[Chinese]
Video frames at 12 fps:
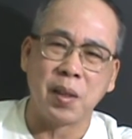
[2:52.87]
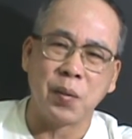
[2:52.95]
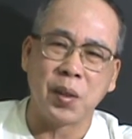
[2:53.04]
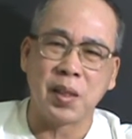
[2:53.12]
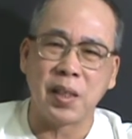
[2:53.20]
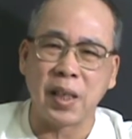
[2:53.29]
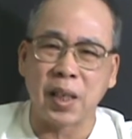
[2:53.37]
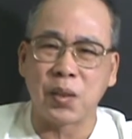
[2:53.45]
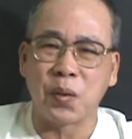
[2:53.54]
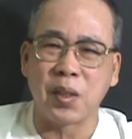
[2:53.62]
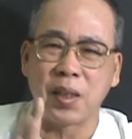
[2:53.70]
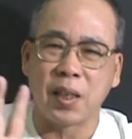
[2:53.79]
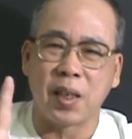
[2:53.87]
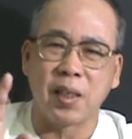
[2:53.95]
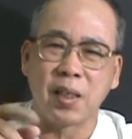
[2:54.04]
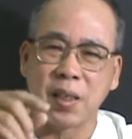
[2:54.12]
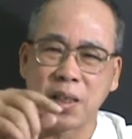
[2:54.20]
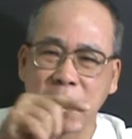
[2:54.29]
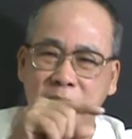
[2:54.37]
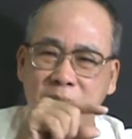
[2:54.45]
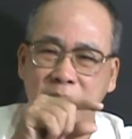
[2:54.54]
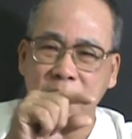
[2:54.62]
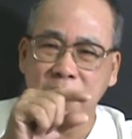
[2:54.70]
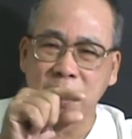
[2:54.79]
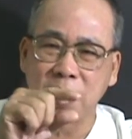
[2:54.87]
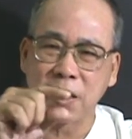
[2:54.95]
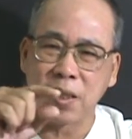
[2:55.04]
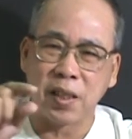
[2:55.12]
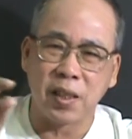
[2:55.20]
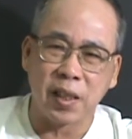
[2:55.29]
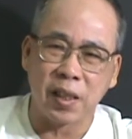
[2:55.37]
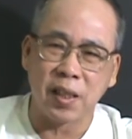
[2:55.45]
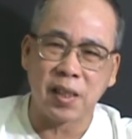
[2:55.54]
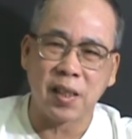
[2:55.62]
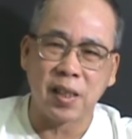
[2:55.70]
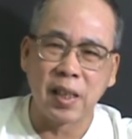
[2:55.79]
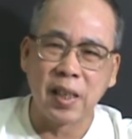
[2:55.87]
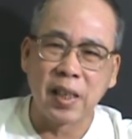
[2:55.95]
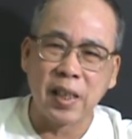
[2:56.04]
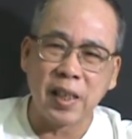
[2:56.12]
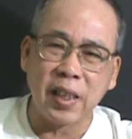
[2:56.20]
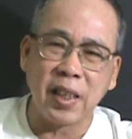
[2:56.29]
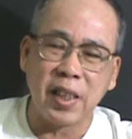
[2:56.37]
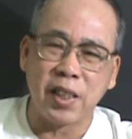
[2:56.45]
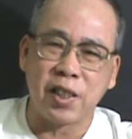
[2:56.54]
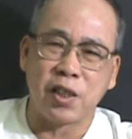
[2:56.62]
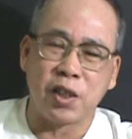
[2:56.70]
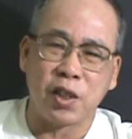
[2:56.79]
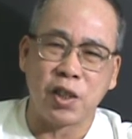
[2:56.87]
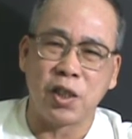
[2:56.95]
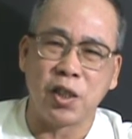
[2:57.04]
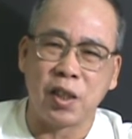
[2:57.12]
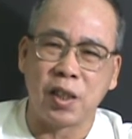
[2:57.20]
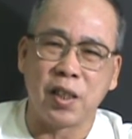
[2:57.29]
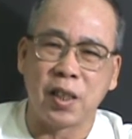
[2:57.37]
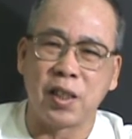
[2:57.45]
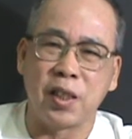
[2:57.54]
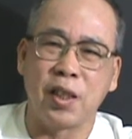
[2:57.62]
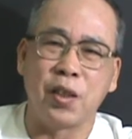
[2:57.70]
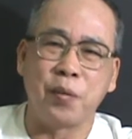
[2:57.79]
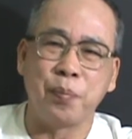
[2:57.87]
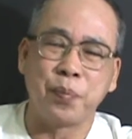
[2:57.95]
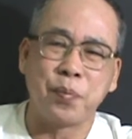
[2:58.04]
因为那个东西现在已经是那是那是以前的时一个历史时期的一个遗留。